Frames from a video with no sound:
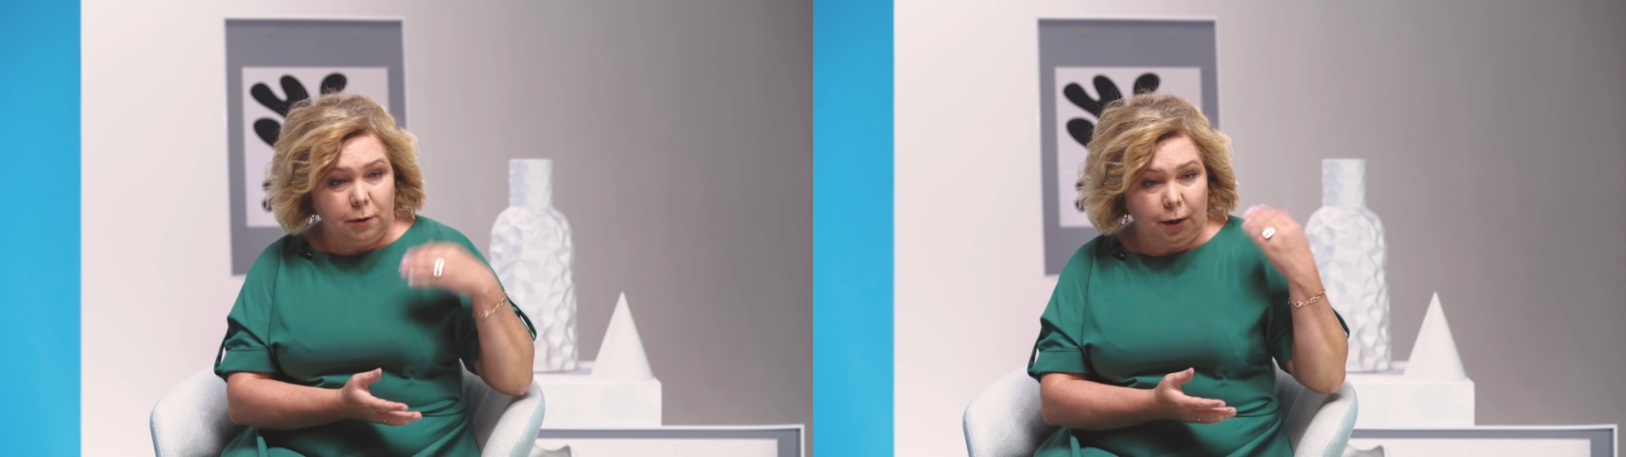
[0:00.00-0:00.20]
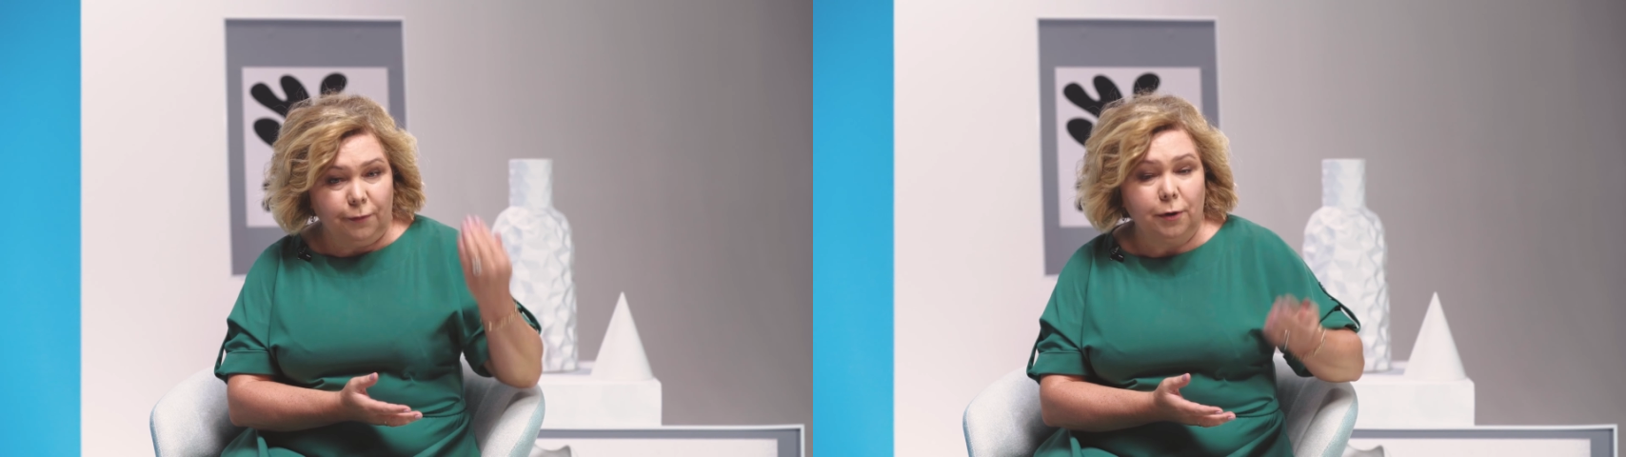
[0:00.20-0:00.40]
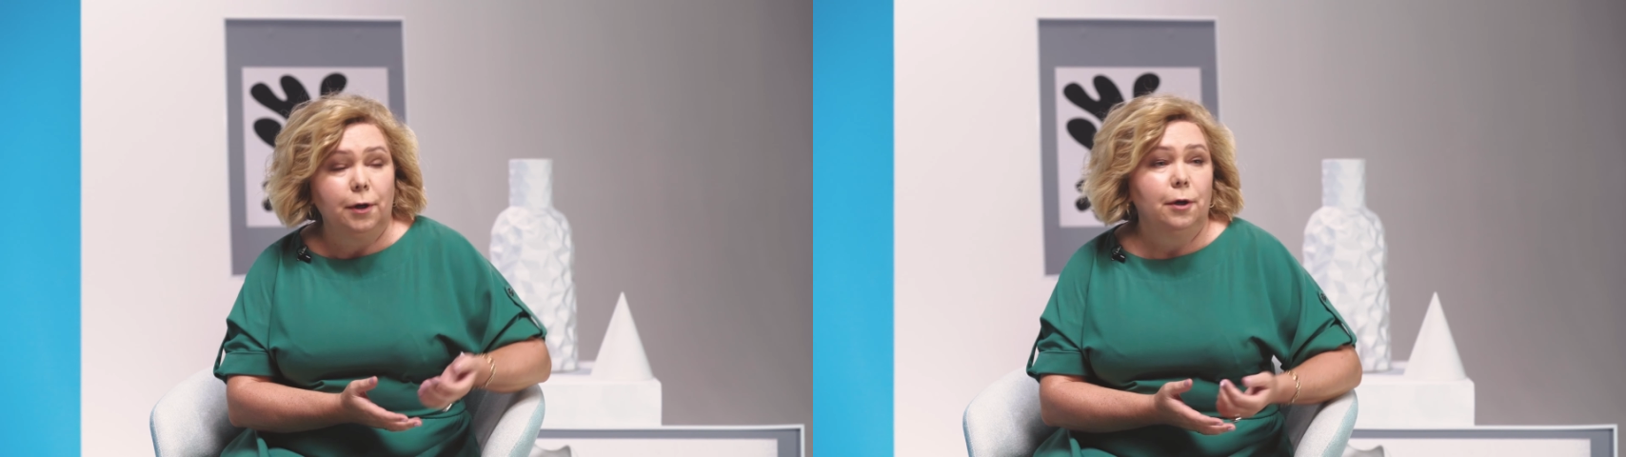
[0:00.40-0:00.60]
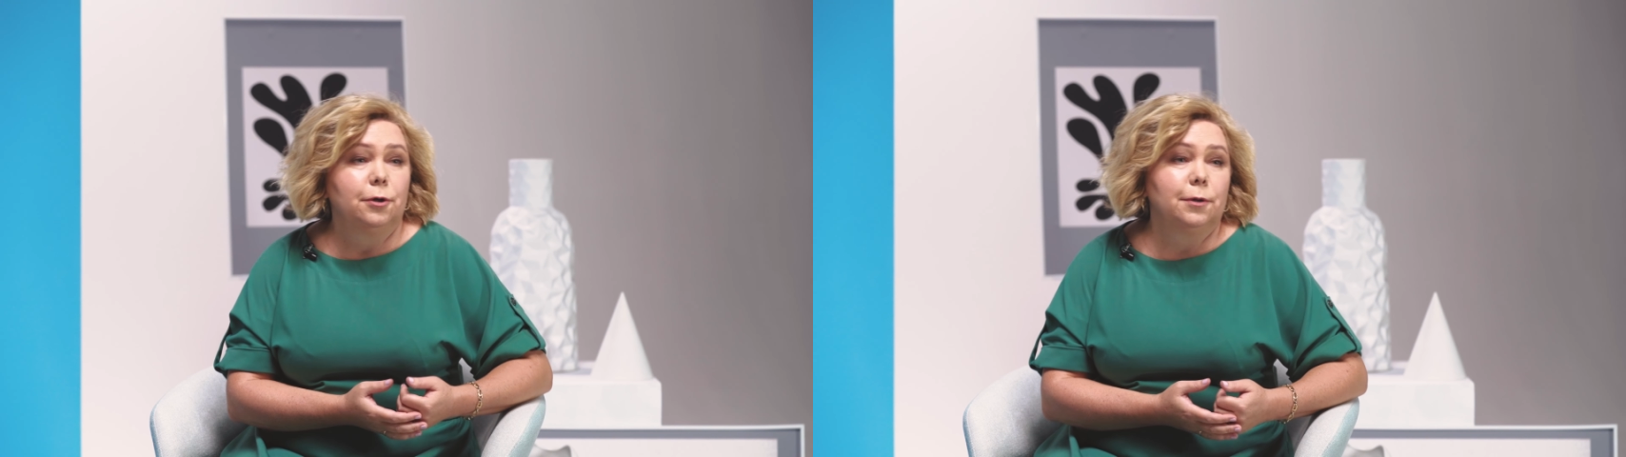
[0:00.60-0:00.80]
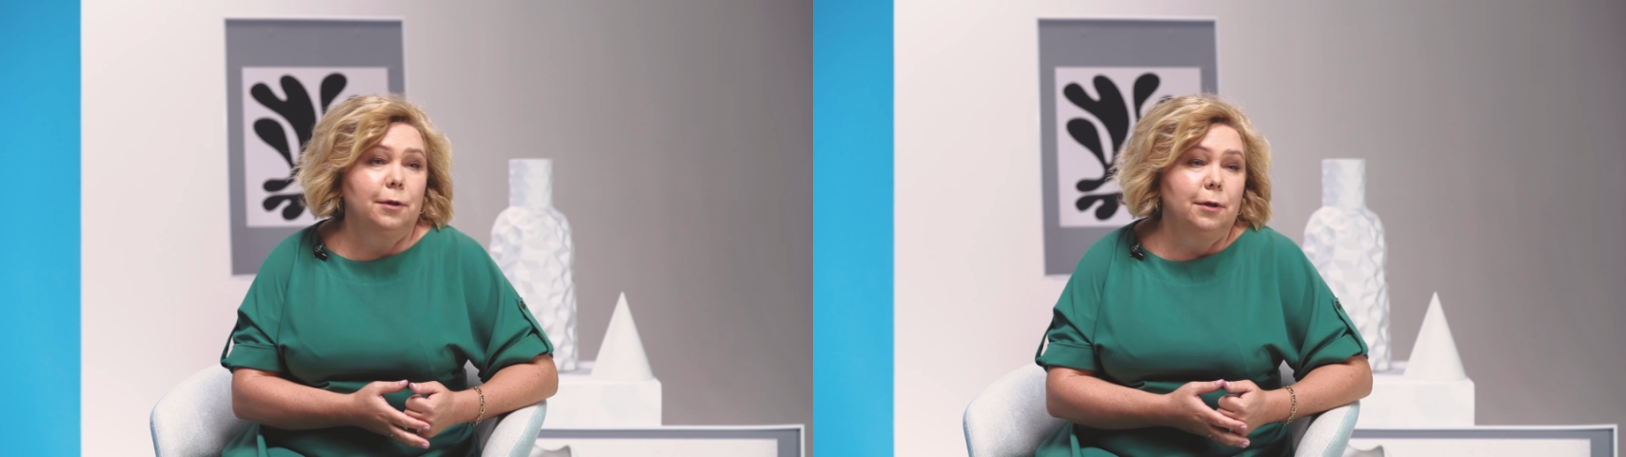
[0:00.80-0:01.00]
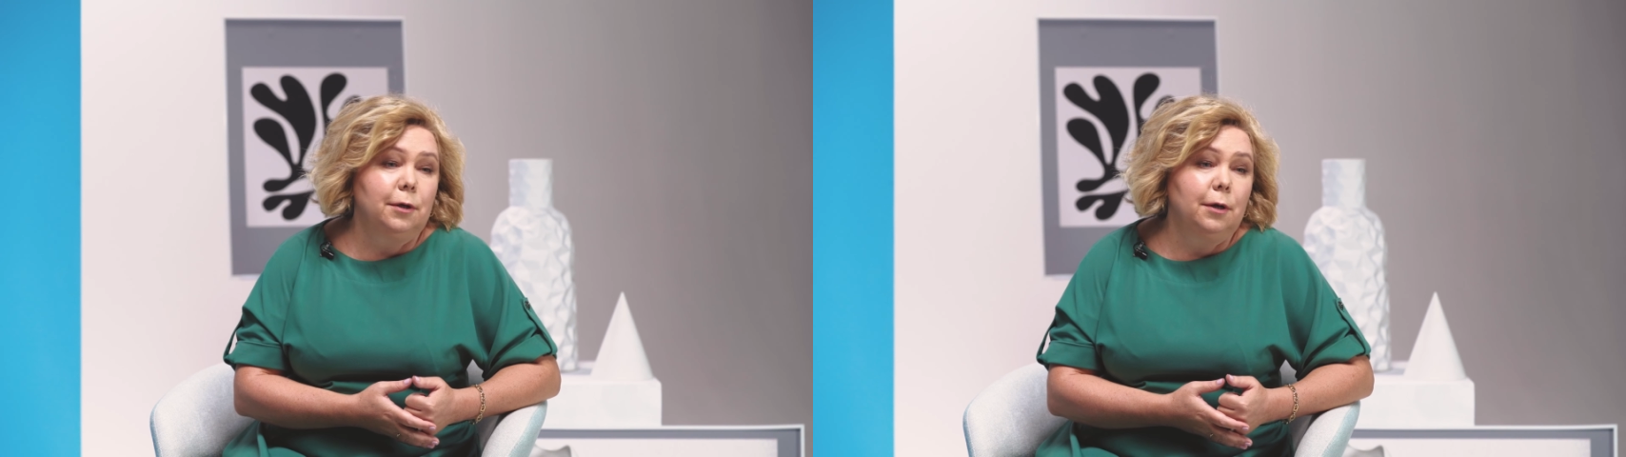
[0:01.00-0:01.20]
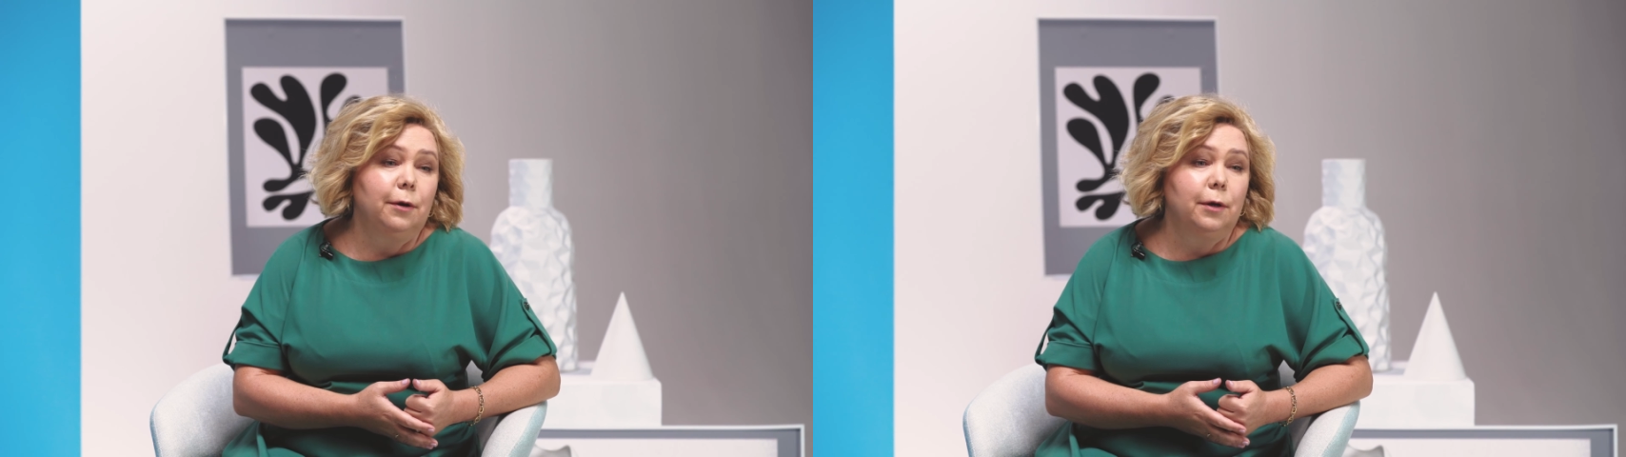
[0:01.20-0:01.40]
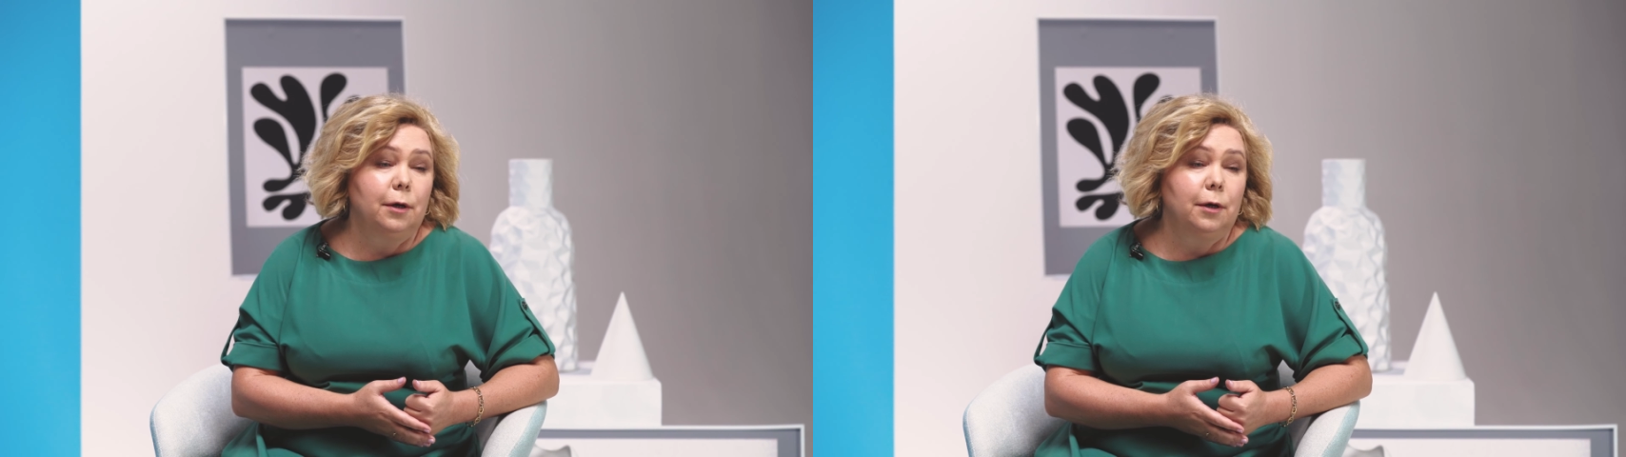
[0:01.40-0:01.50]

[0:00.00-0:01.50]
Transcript: древнегреческой или